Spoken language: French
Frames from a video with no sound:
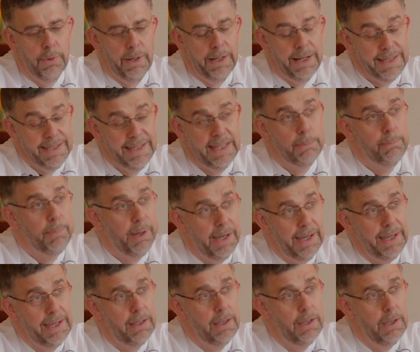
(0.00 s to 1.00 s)
à l'assiette
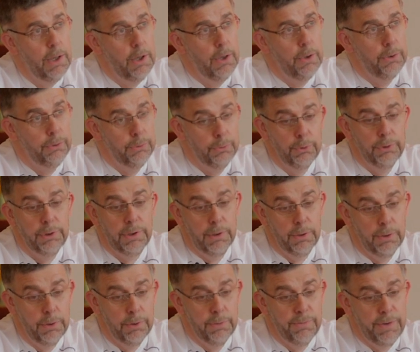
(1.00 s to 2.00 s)
près notre
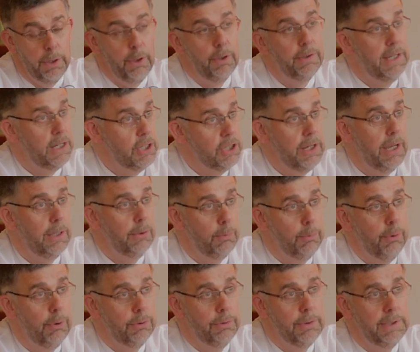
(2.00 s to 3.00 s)
euh, valeur d'achat de
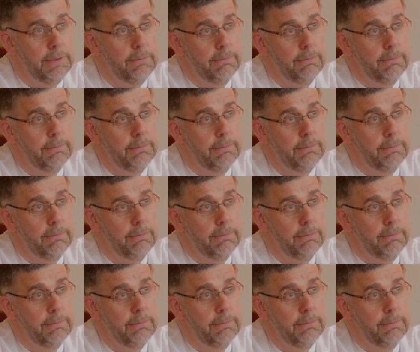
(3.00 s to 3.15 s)
produits.